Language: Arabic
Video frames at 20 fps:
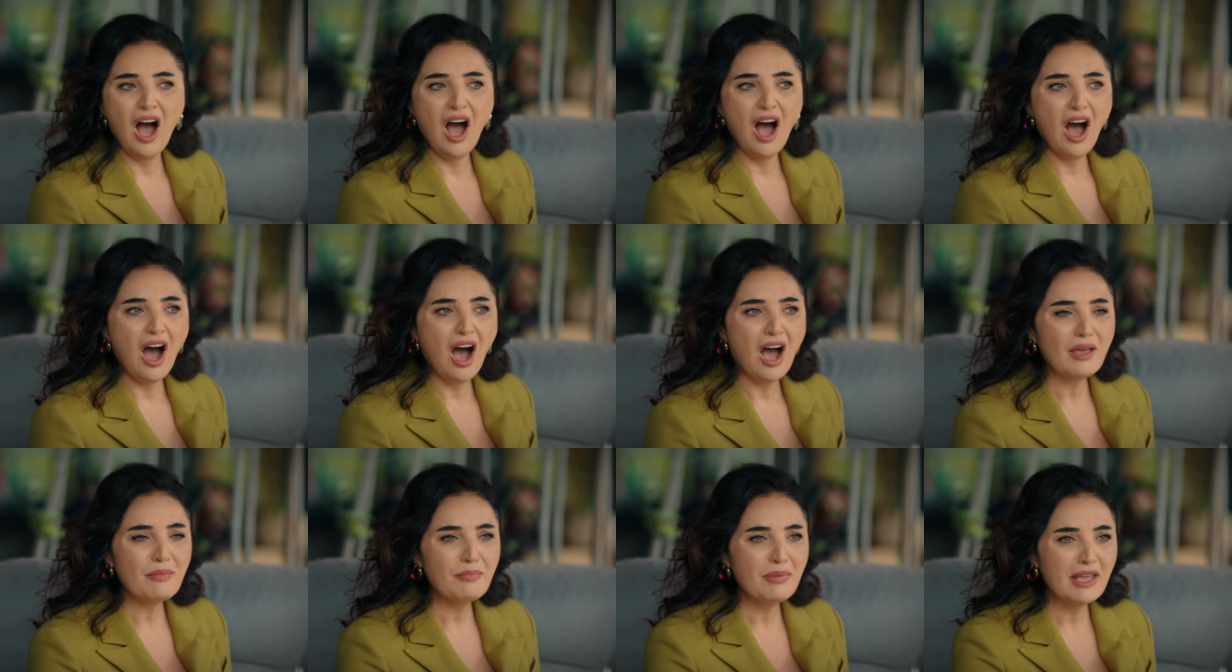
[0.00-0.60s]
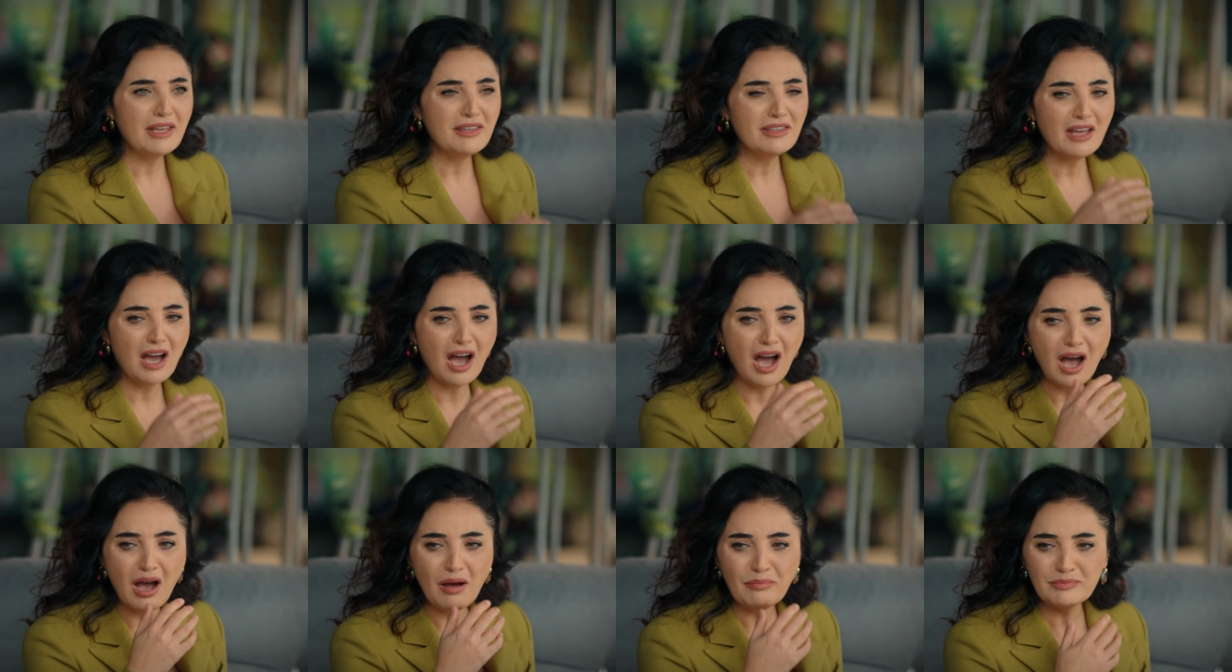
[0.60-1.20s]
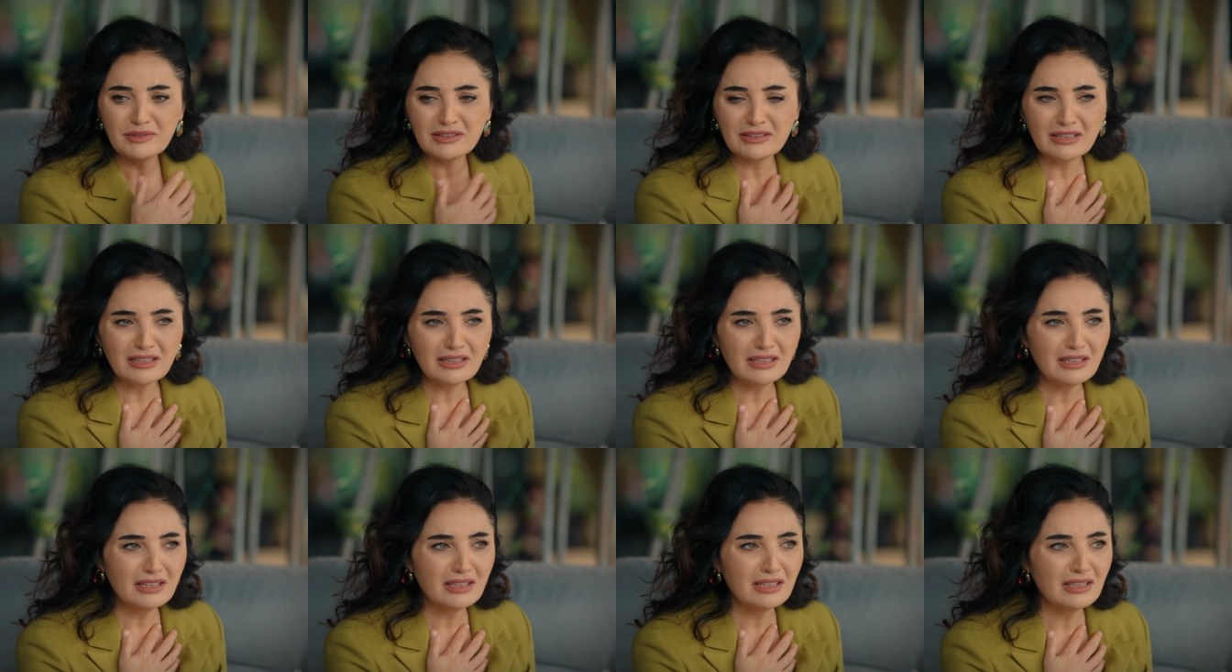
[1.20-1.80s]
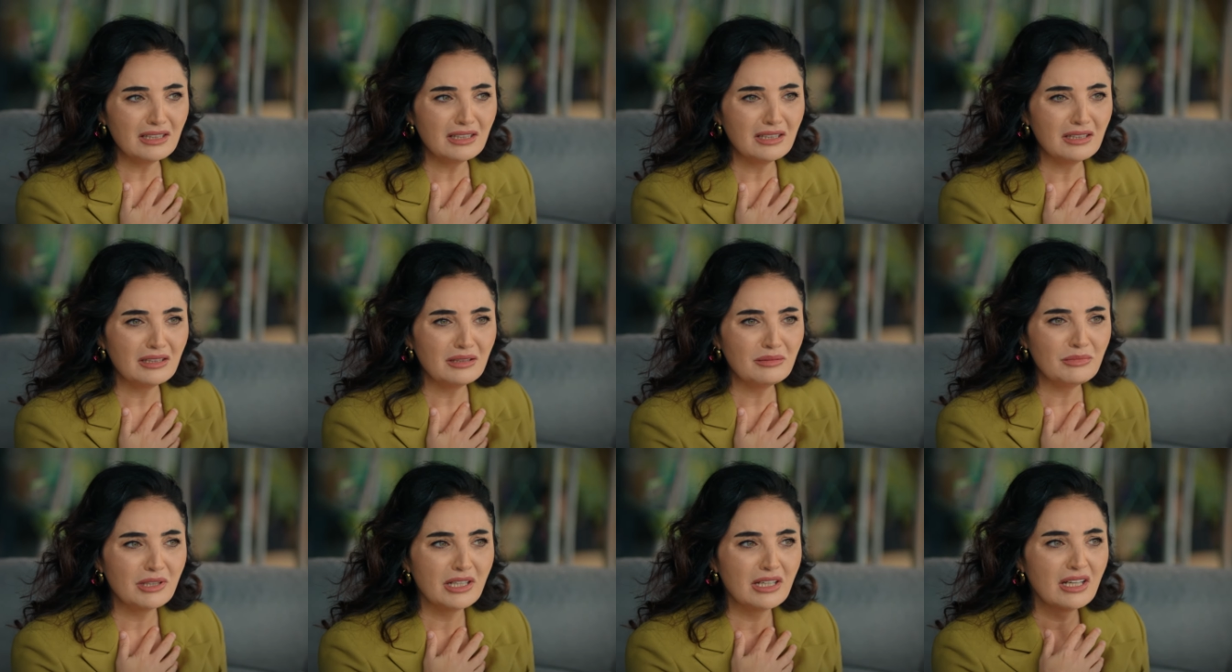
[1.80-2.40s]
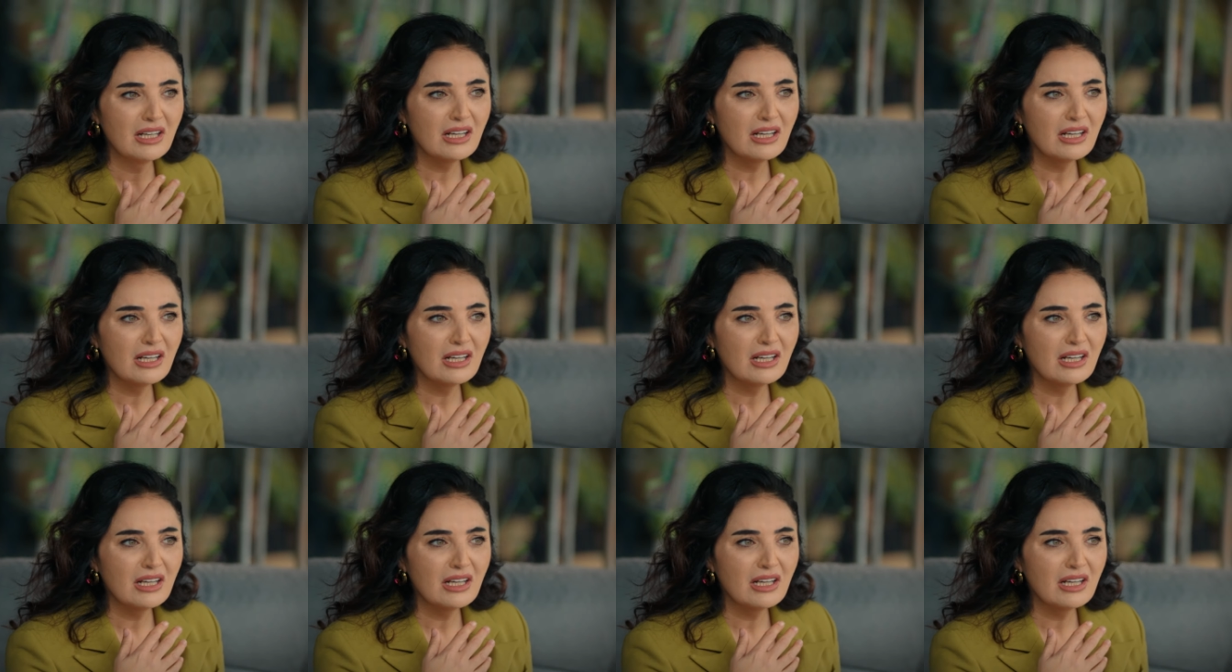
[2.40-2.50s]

آه، يا ربي شو سويت أنا